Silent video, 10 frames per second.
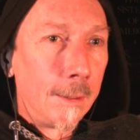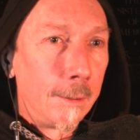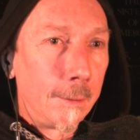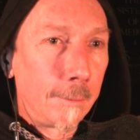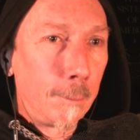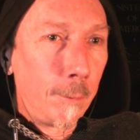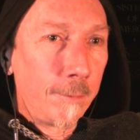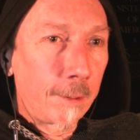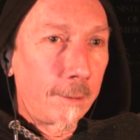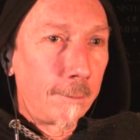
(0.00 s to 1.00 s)
Irgendwie
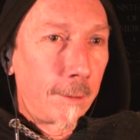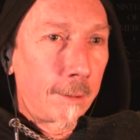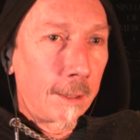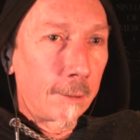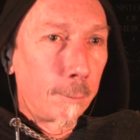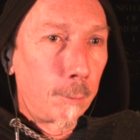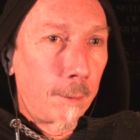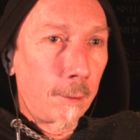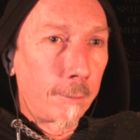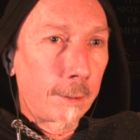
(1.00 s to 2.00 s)
müssen wir das Inventar ja zum
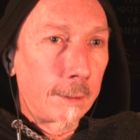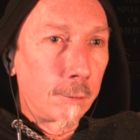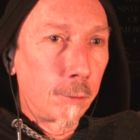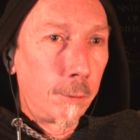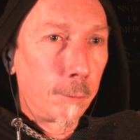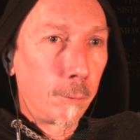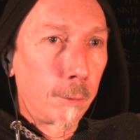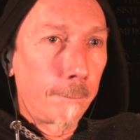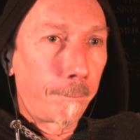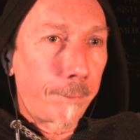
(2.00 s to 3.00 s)
Überlaufen kriegen.
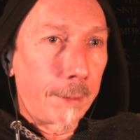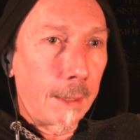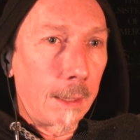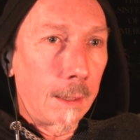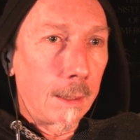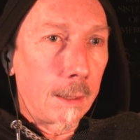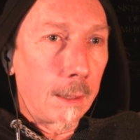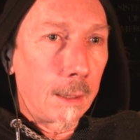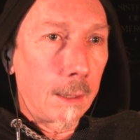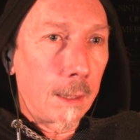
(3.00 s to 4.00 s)
Entschuldigung.
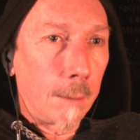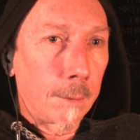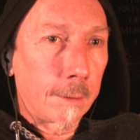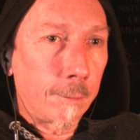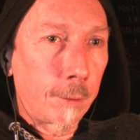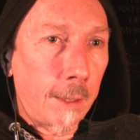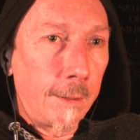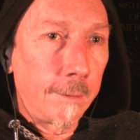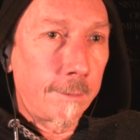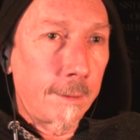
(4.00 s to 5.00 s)
Aber das wird
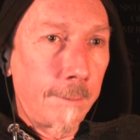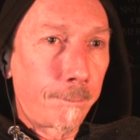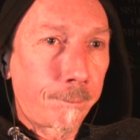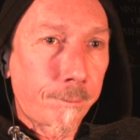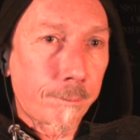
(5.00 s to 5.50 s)
alles, ähm